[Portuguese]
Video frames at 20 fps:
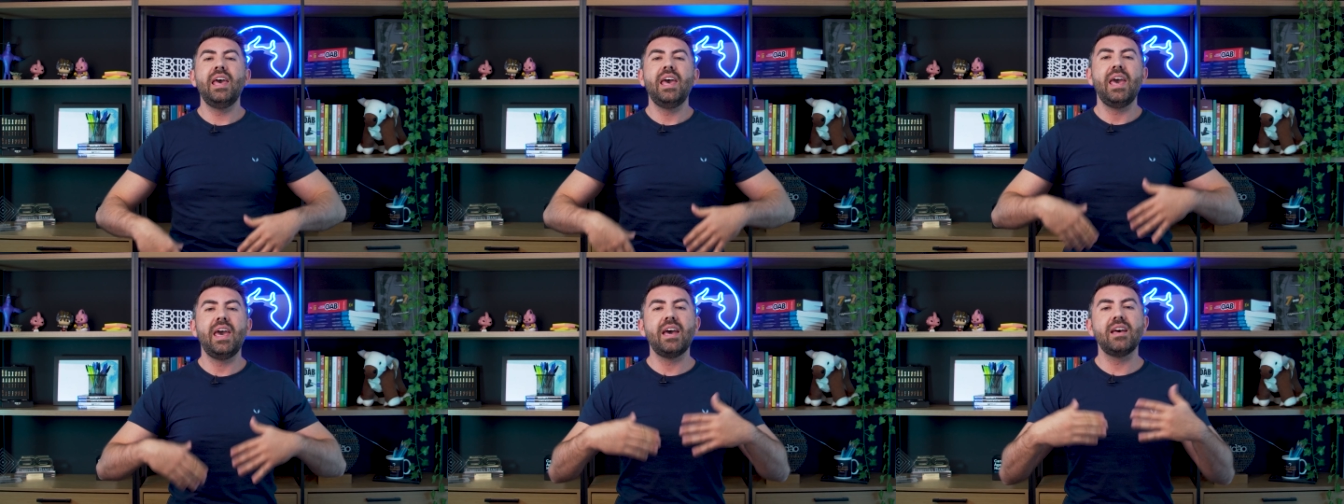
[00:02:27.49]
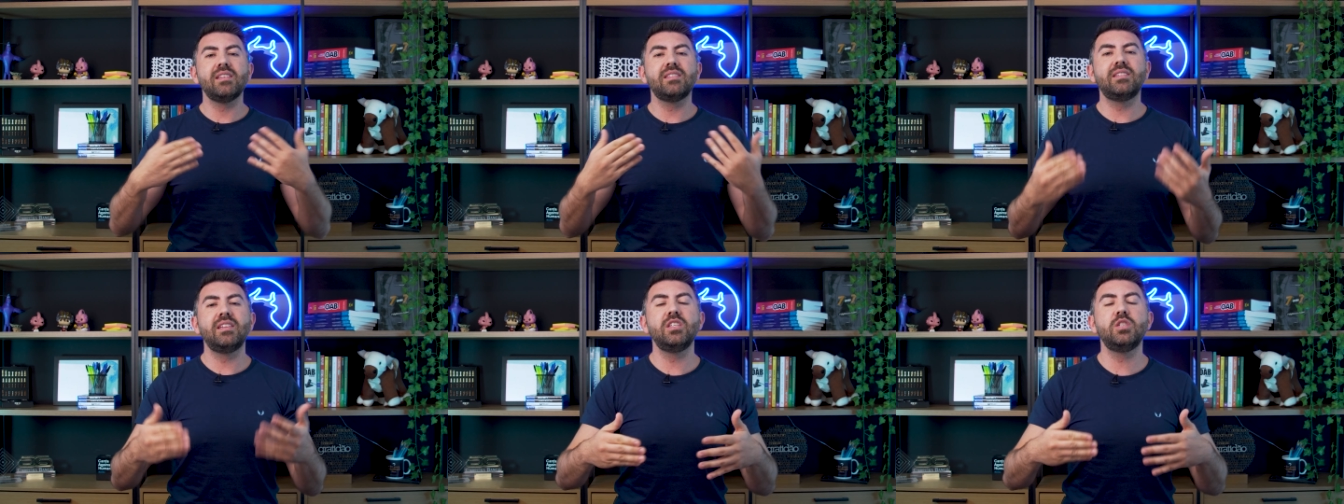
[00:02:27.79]

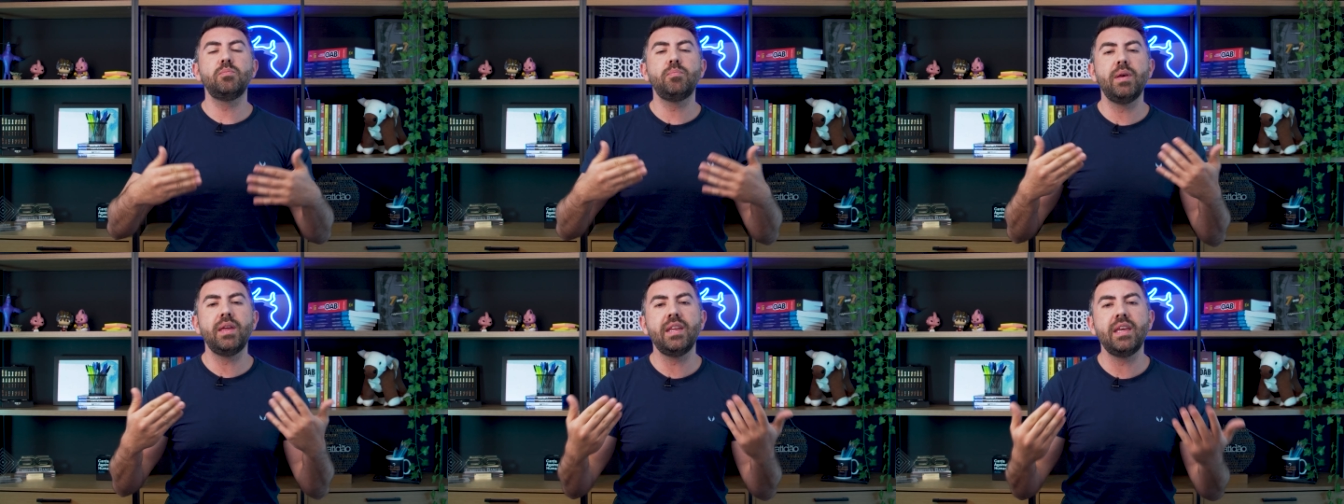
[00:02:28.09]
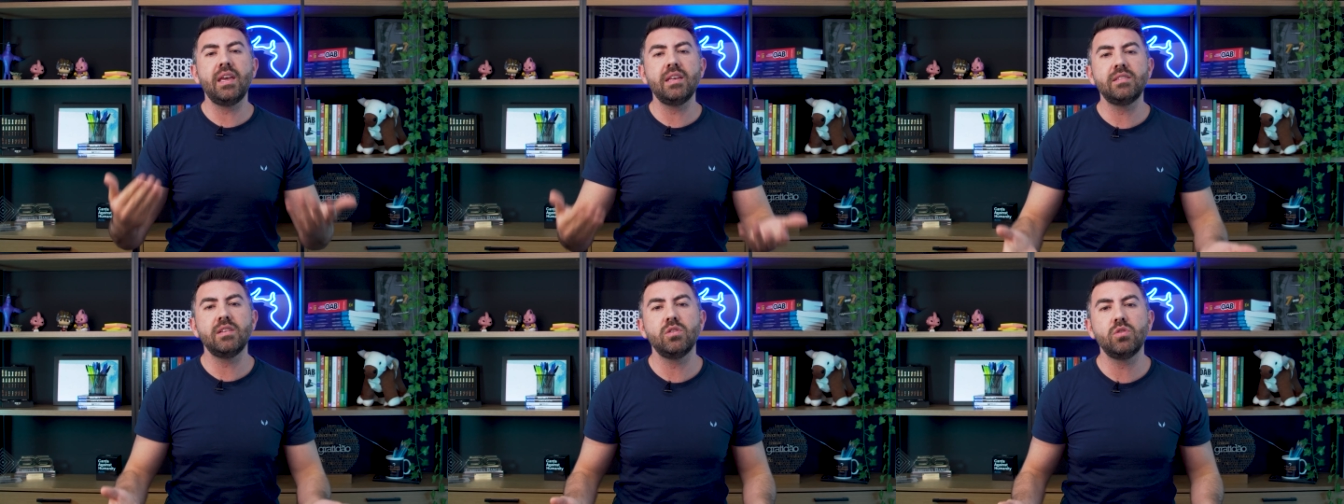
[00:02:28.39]
esta
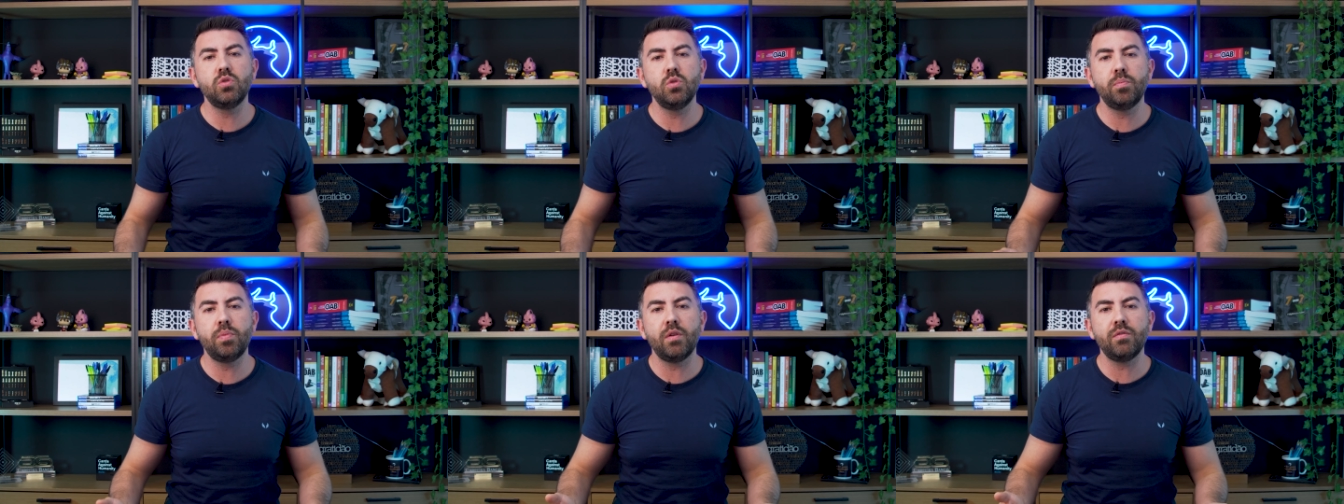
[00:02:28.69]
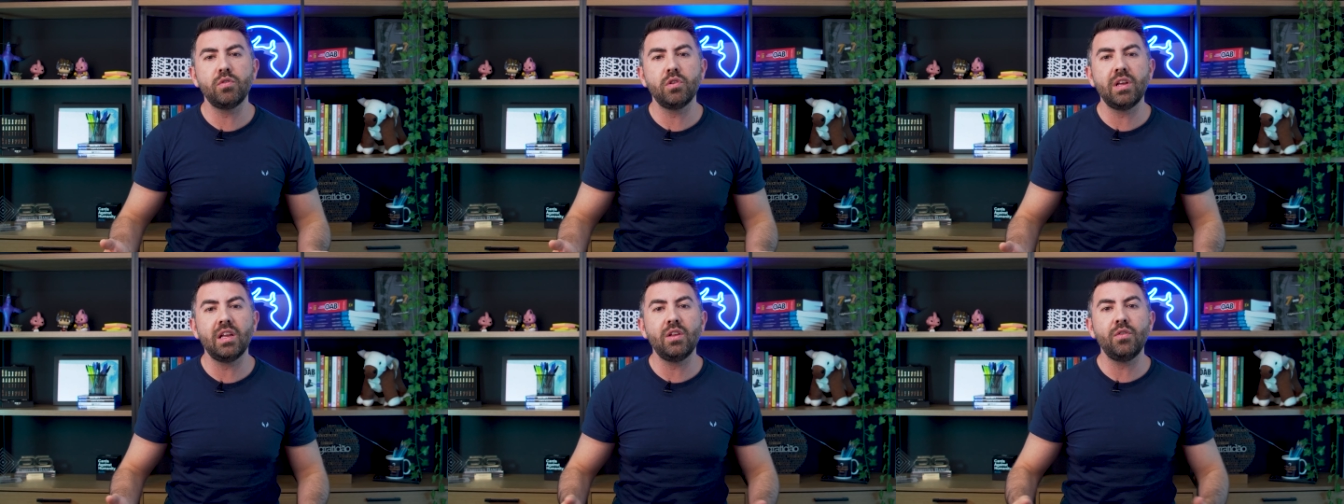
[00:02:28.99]
experiência
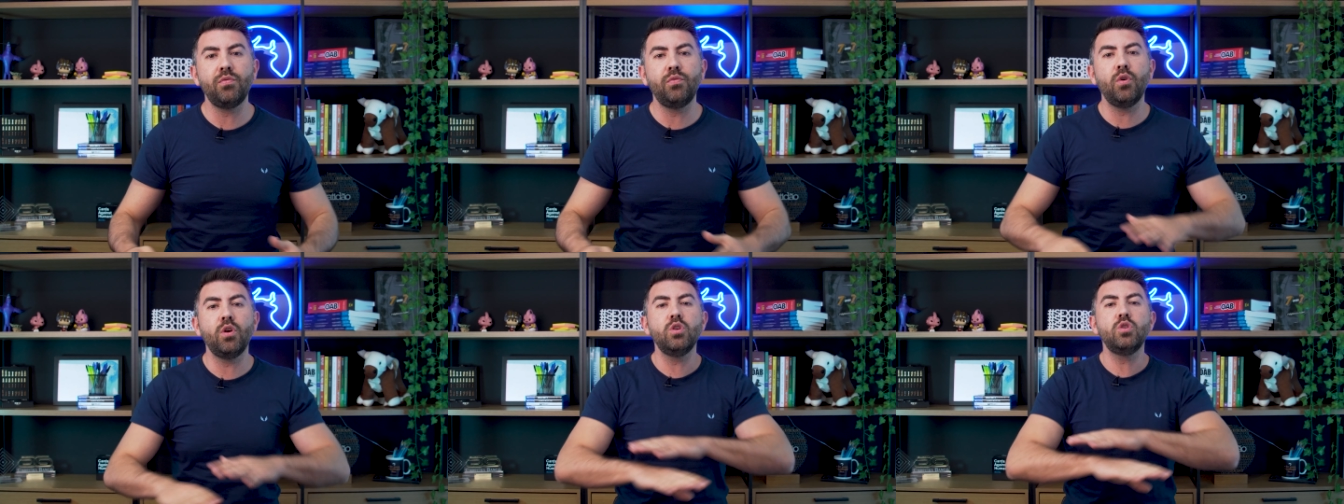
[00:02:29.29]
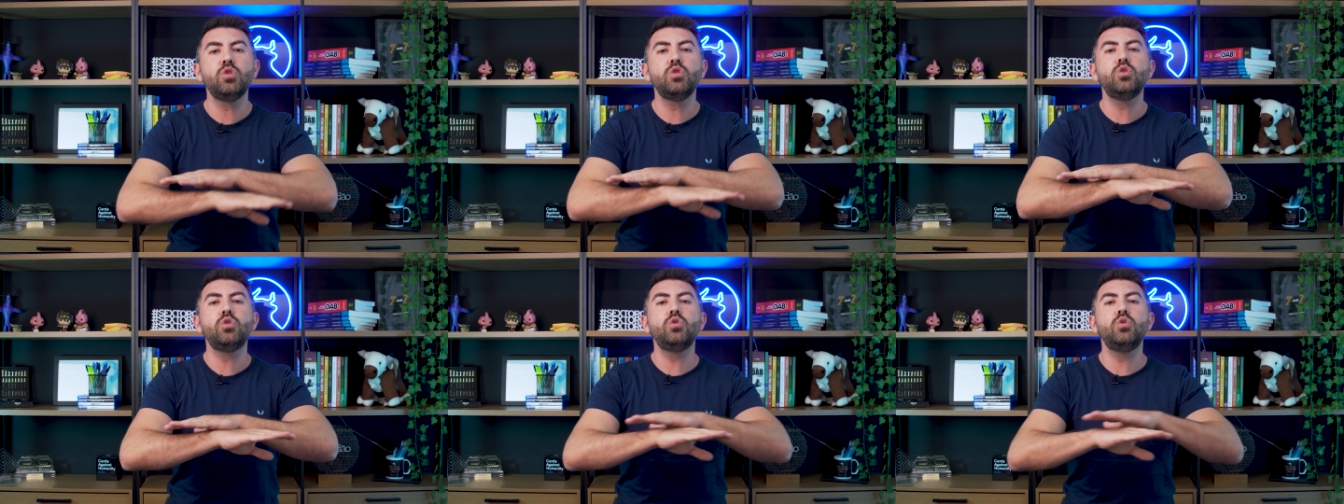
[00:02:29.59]
supervisionada foi
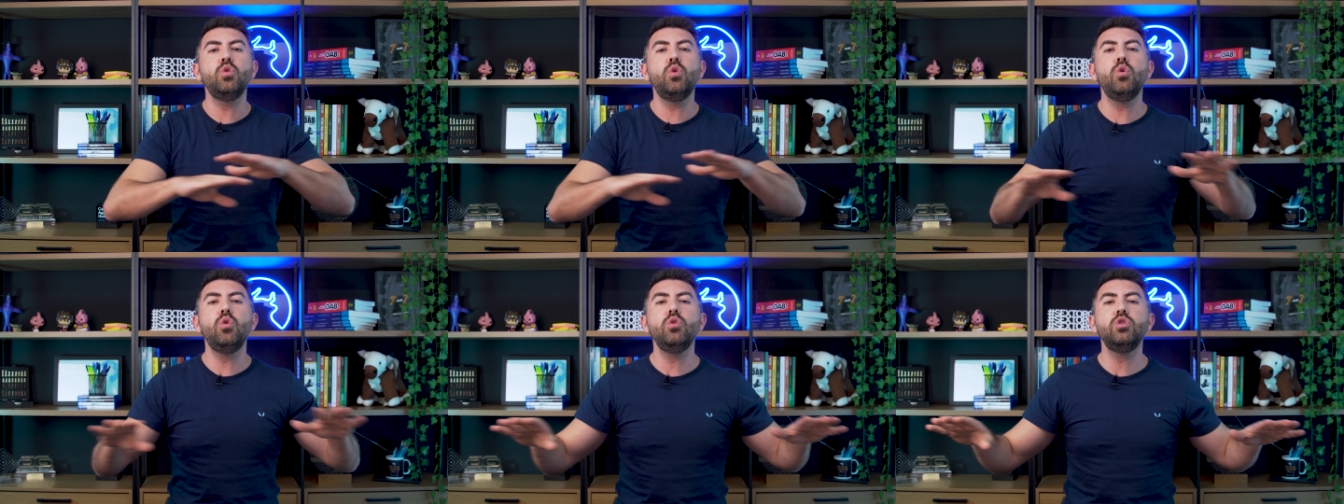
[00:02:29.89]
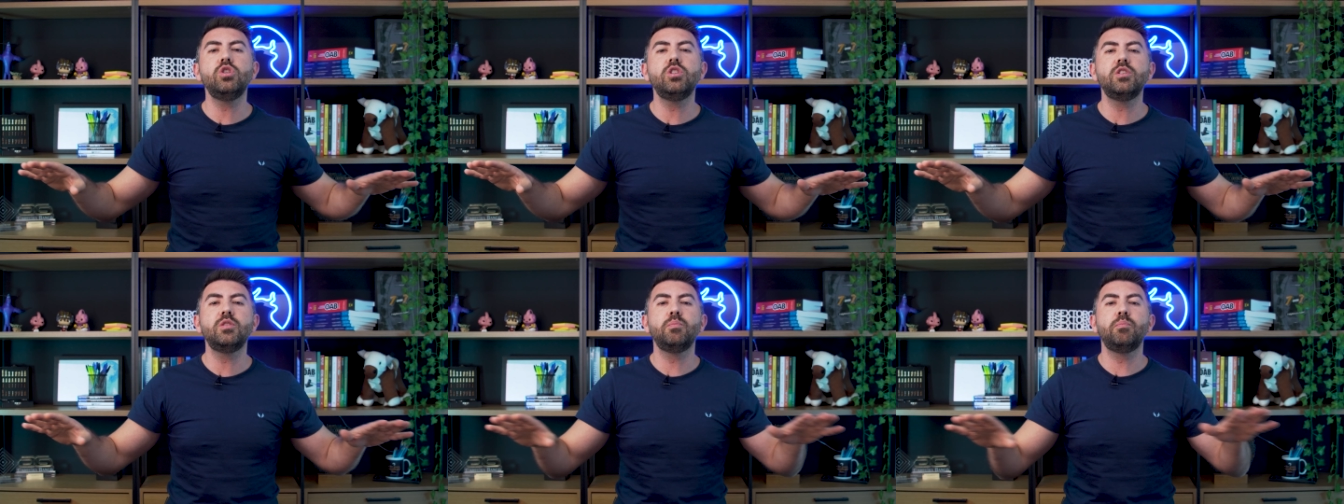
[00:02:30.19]

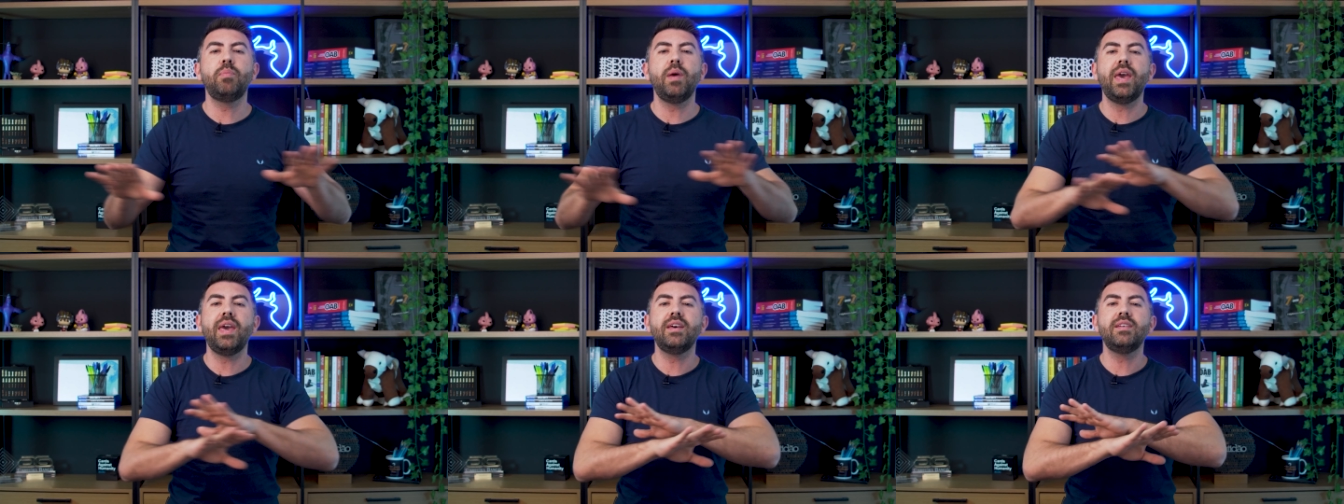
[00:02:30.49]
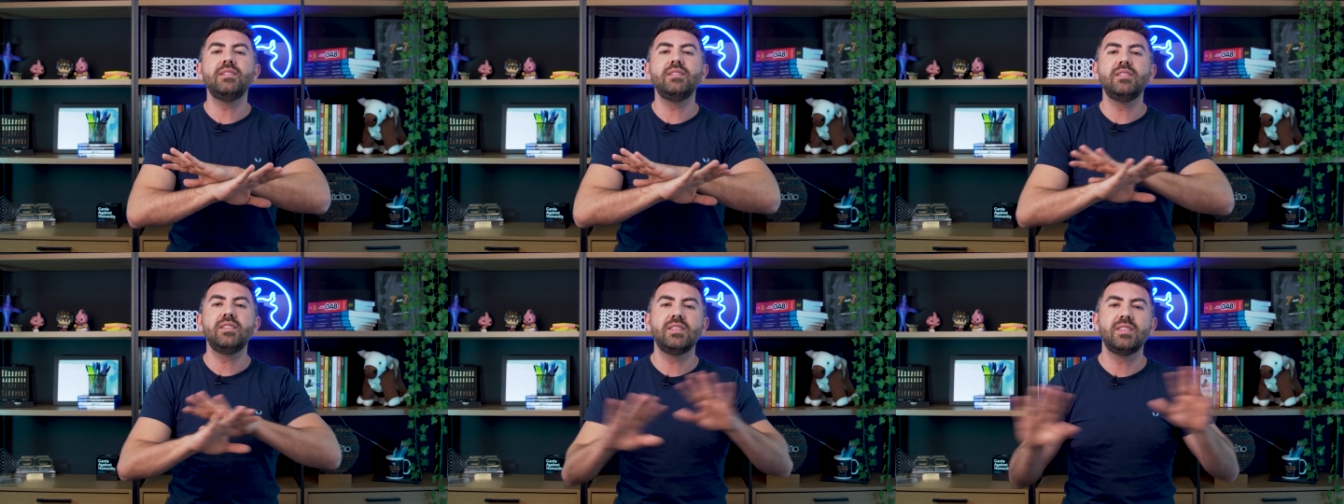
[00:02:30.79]

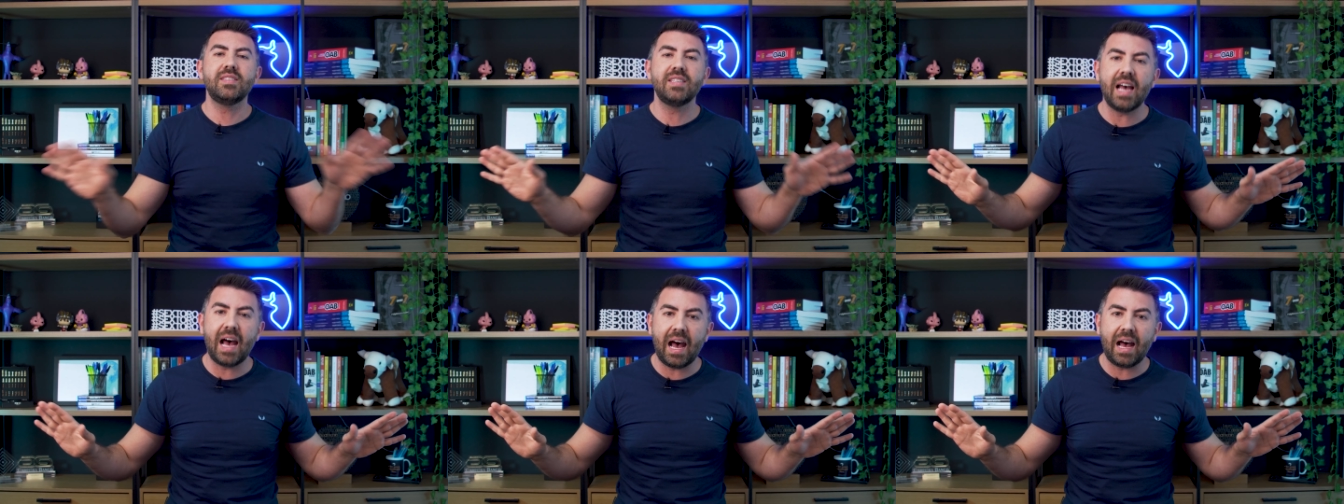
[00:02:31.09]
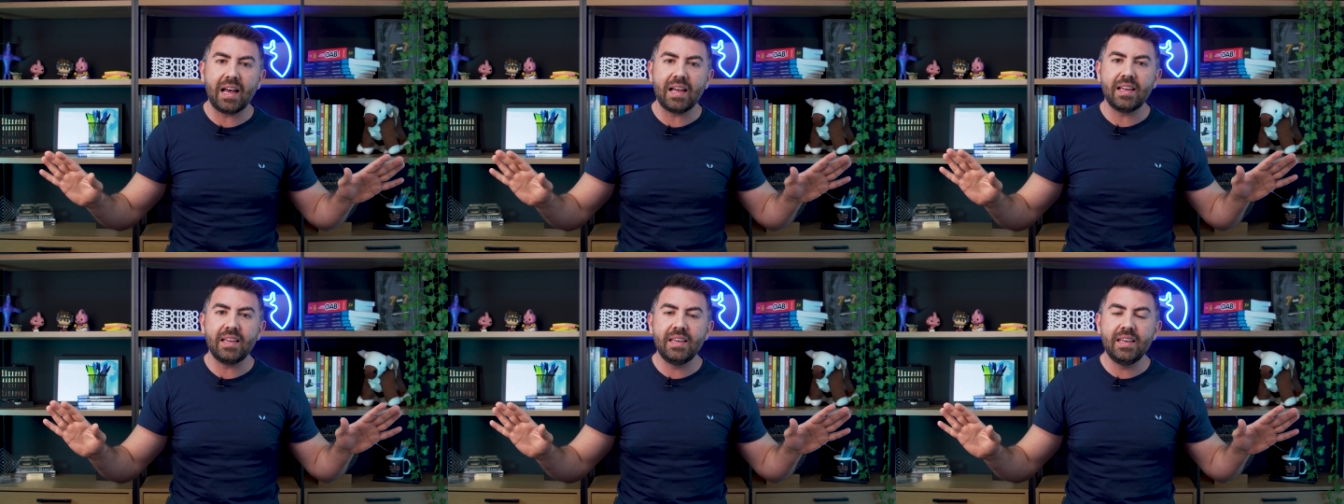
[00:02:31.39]

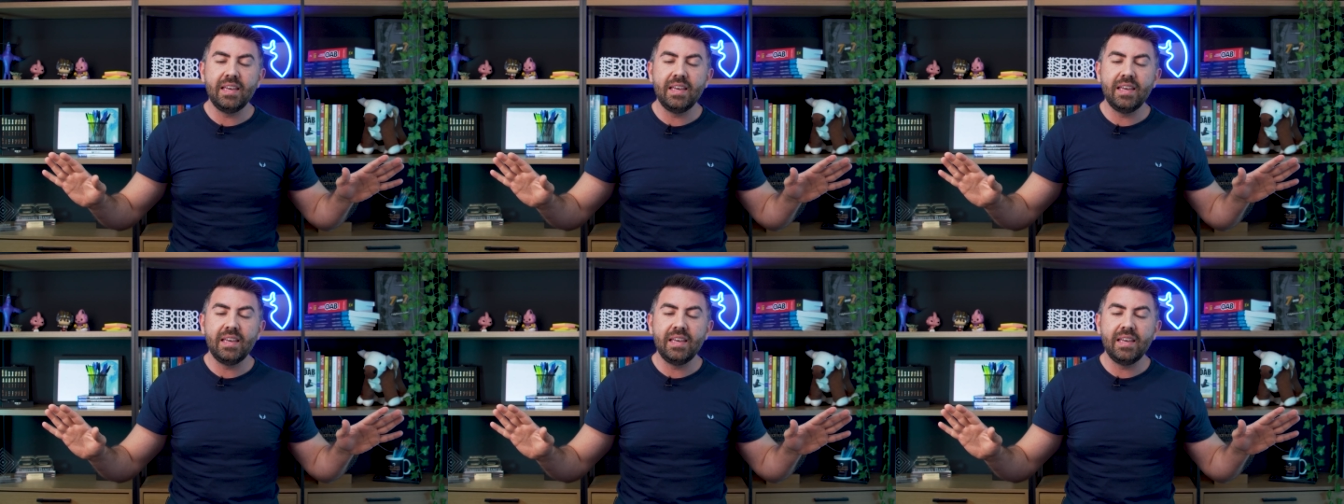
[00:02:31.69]
suspensa.